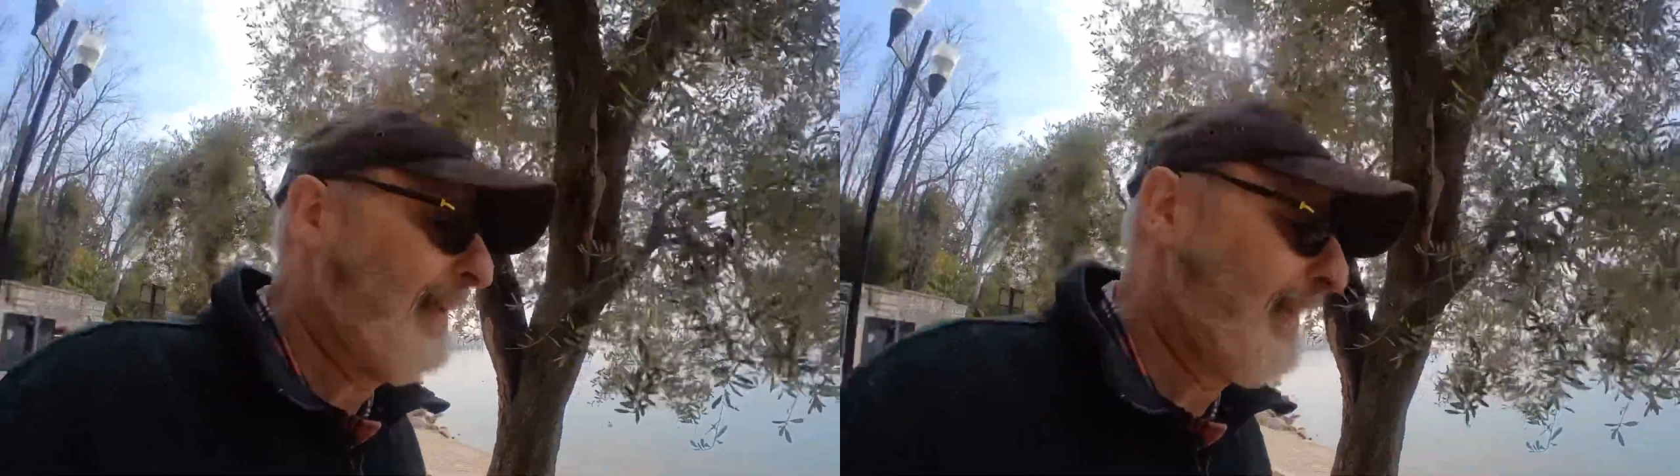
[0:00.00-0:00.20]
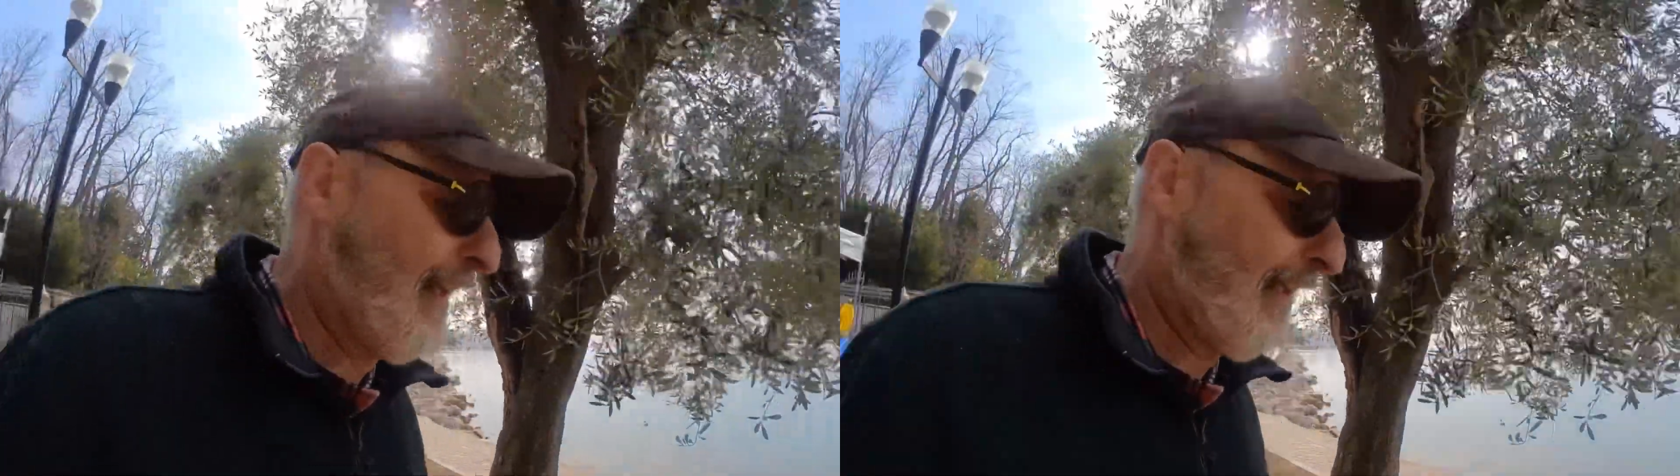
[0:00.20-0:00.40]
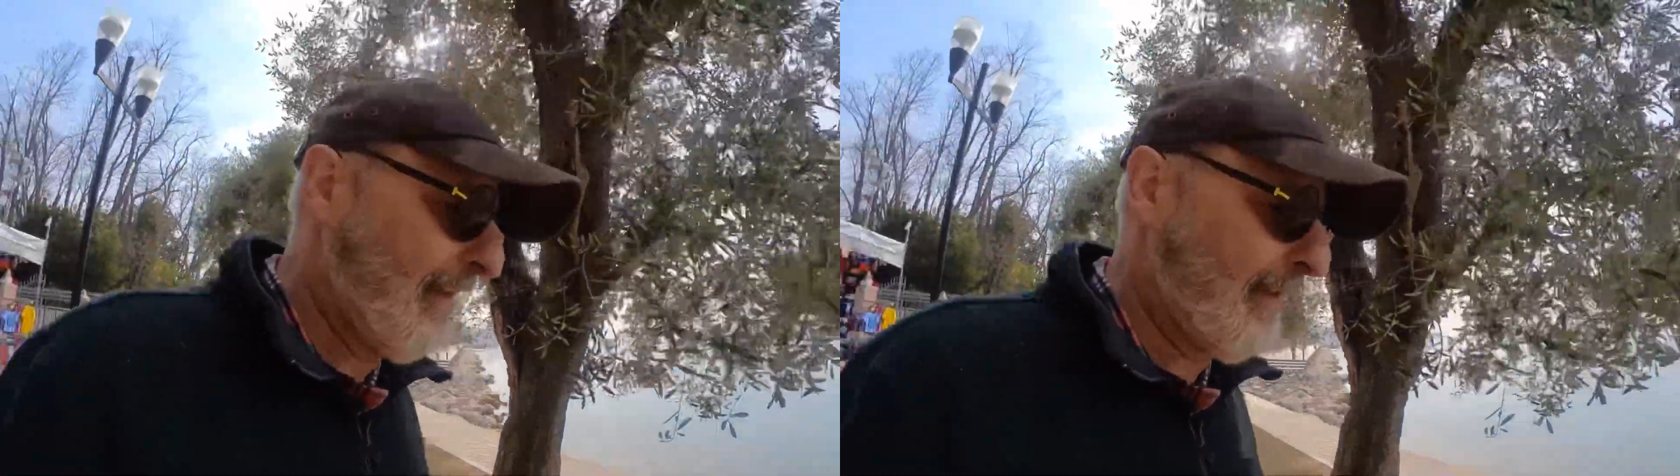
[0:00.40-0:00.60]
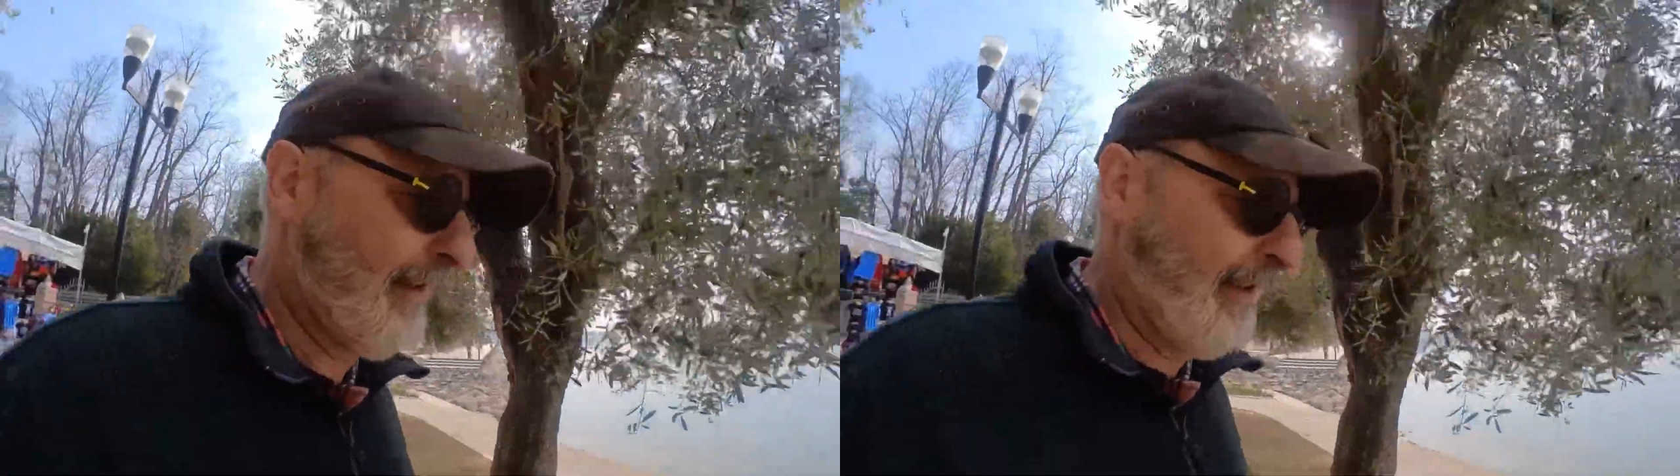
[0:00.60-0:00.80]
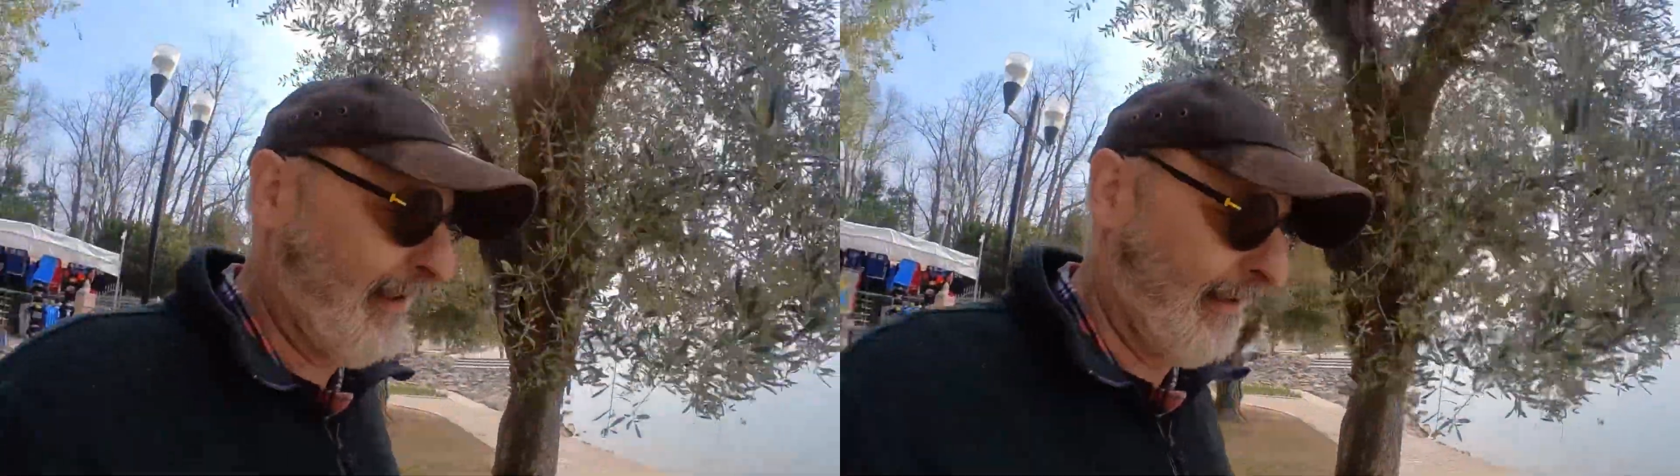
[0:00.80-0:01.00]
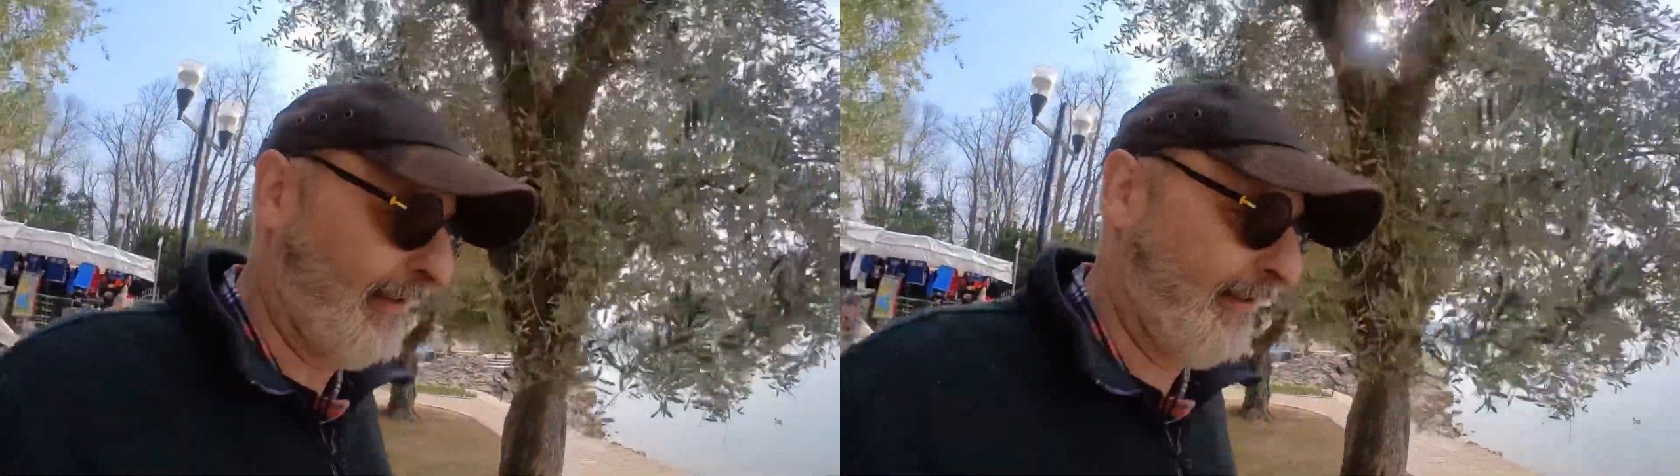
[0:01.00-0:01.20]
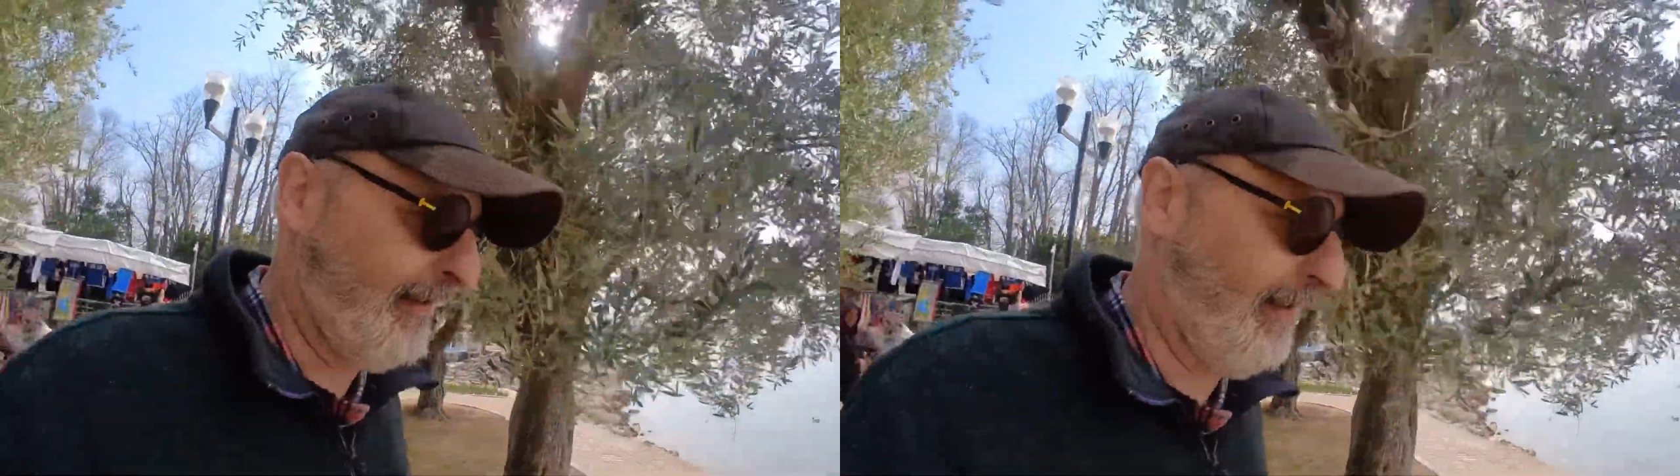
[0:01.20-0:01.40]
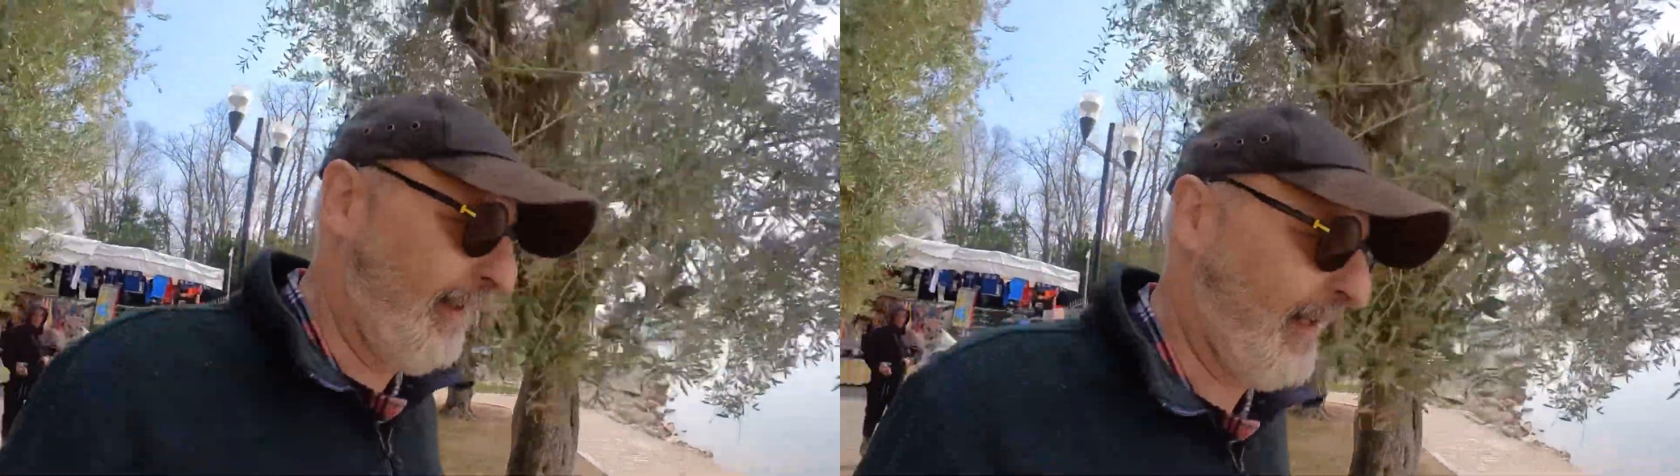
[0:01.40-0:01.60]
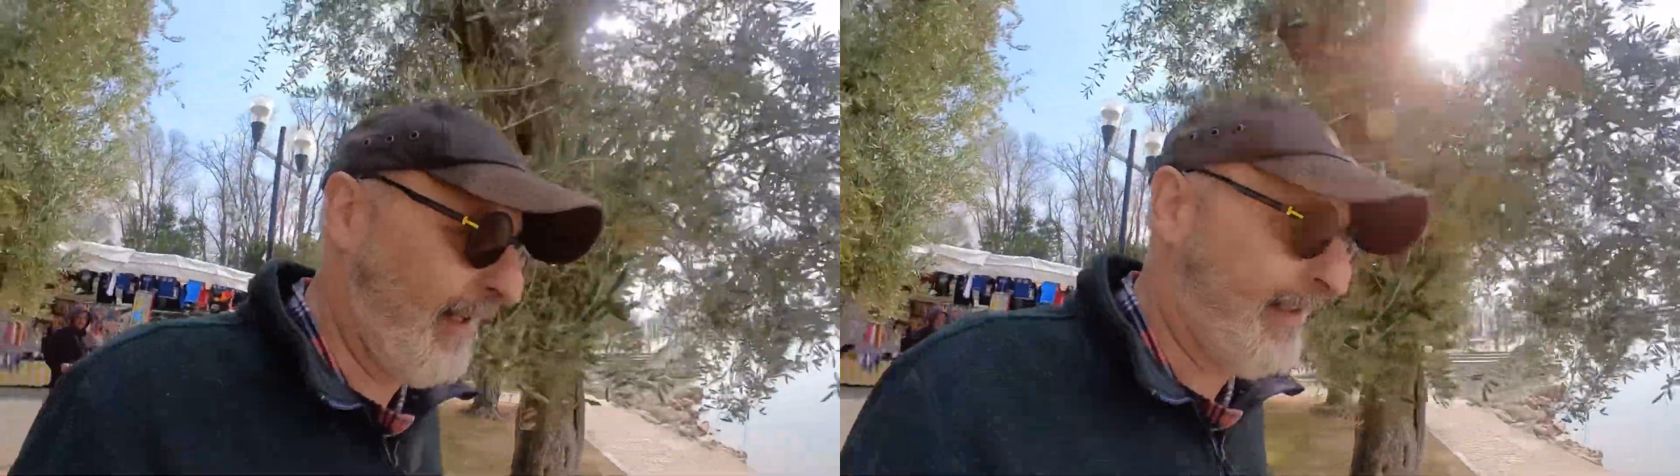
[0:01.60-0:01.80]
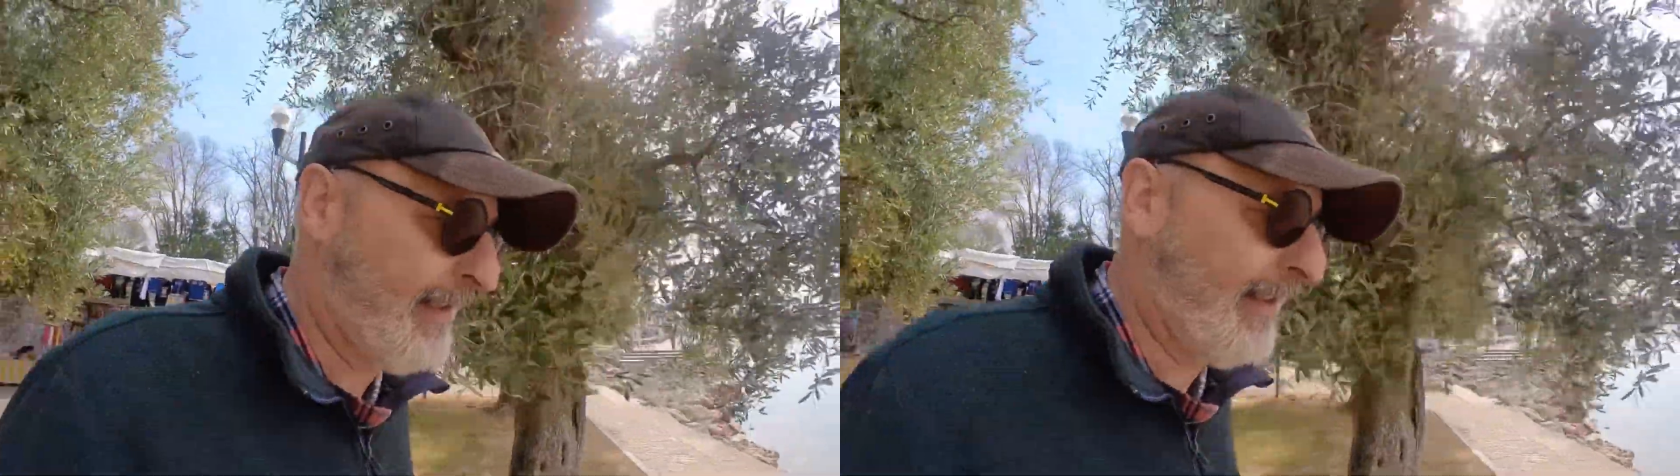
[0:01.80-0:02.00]
la
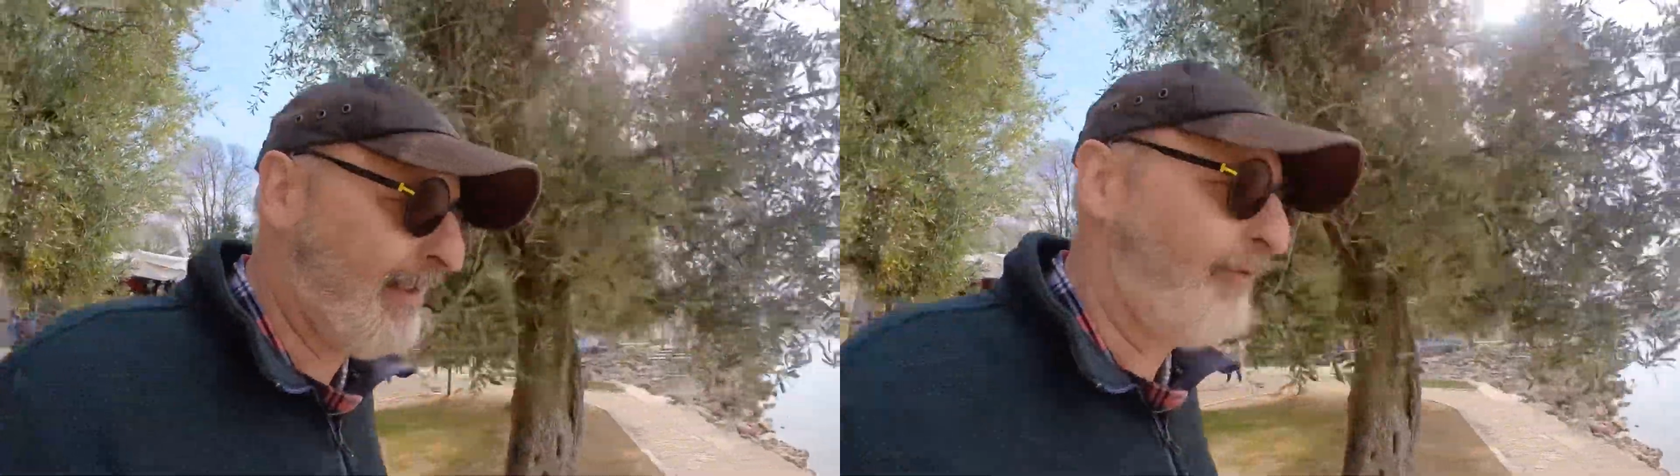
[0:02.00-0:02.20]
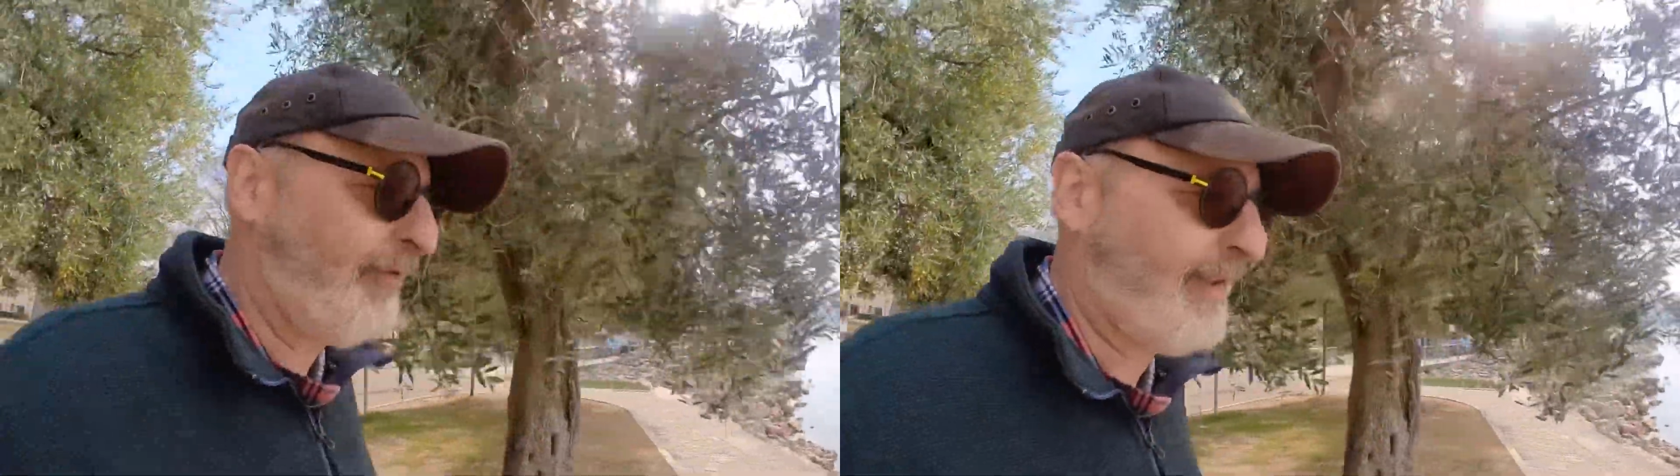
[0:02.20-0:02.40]
diretta devo